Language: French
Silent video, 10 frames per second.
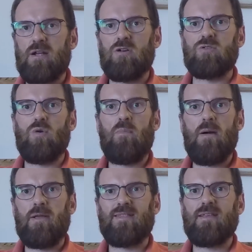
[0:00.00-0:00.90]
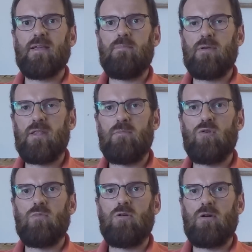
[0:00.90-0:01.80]
Alors je repars, mais très
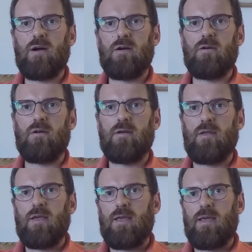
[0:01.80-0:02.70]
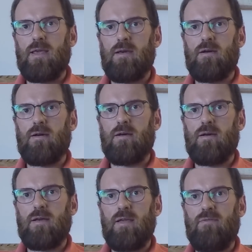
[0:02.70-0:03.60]
péniblement. Hein, euh,
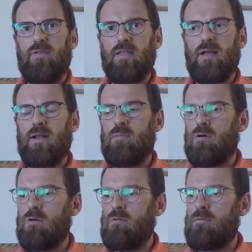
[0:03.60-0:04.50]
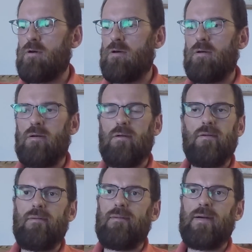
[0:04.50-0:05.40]
euh, et, finalement, euh,
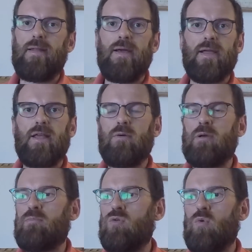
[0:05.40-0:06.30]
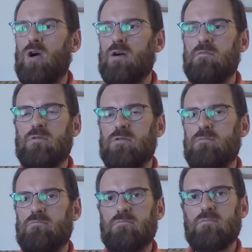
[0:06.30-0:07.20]
allez, un kilomètre plus loin,
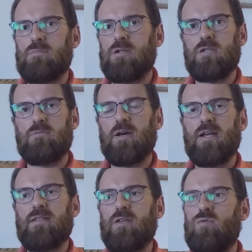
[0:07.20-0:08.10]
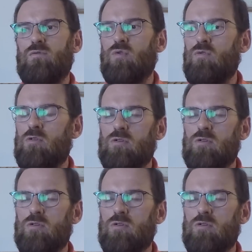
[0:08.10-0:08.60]
je m'arrête à nouveau.